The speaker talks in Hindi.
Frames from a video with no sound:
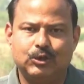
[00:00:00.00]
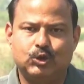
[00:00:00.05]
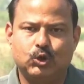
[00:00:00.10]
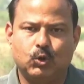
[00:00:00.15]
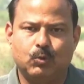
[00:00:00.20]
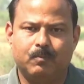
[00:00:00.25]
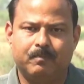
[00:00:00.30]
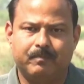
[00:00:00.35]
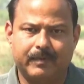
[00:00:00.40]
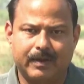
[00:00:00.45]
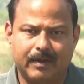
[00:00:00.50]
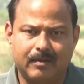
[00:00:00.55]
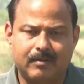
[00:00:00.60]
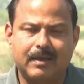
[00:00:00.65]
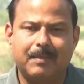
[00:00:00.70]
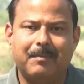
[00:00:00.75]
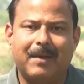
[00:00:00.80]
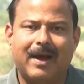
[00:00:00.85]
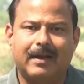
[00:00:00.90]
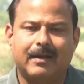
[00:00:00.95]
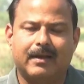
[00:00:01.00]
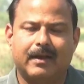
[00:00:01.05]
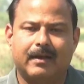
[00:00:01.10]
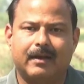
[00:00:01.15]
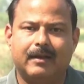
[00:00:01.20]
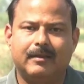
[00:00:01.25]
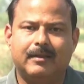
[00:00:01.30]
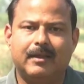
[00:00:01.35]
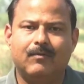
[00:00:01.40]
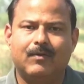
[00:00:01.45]
जो इस्तेमाल कर
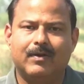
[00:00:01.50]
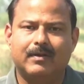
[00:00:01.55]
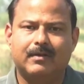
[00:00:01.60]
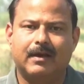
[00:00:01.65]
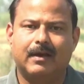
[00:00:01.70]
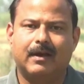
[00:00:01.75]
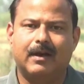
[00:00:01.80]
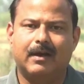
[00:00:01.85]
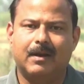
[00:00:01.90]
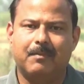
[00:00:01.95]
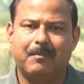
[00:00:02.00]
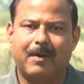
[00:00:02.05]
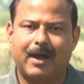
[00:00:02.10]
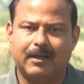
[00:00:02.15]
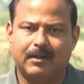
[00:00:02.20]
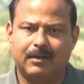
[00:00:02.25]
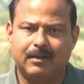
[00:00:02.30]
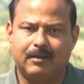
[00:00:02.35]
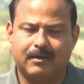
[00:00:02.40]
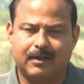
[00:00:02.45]
रही थी वह संगठना